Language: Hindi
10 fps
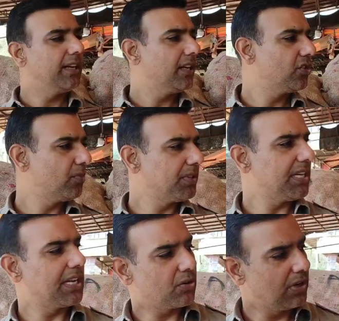ये जो
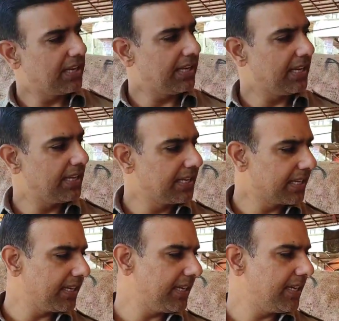बाज़ार खुले हैं
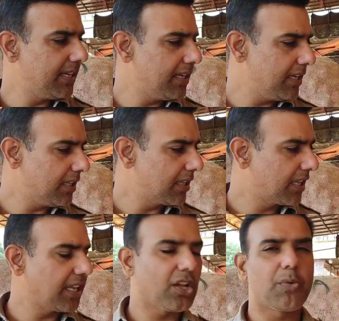इनके
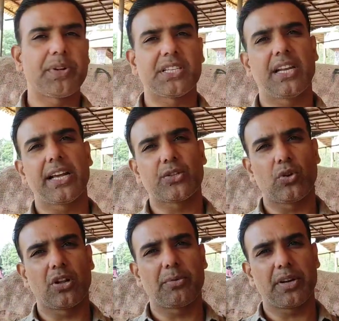तेरह रुपए से लेकर
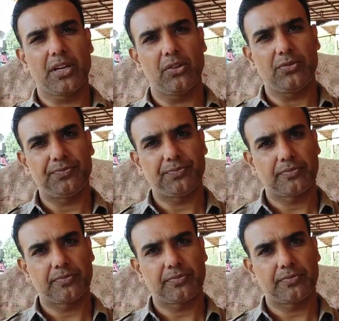सोलह रुपए किलो